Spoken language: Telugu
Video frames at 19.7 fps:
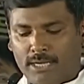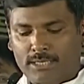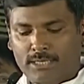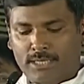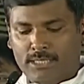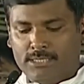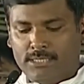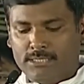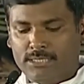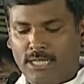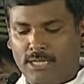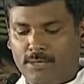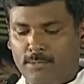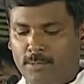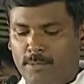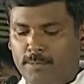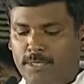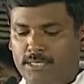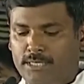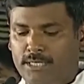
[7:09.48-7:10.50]
ఉన్నారు
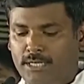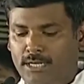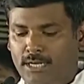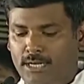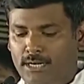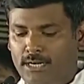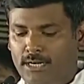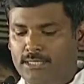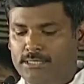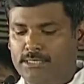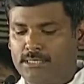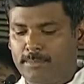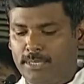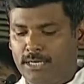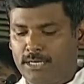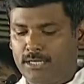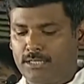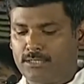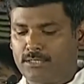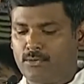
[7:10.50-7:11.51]
ఇకపై మంచిగానే ఉంటారని
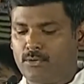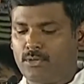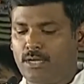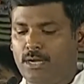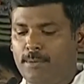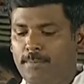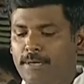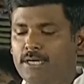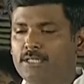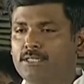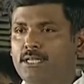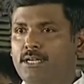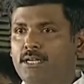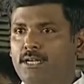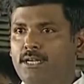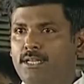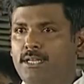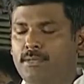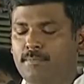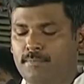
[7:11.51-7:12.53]
ఆశిస్తున్నాను నేను
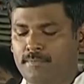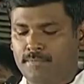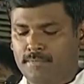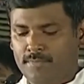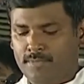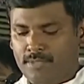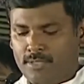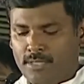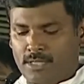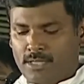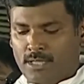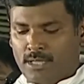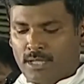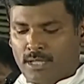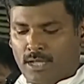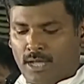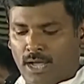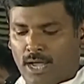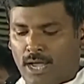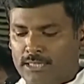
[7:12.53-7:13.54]
అదే నాకు
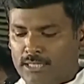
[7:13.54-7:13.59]
కావాలి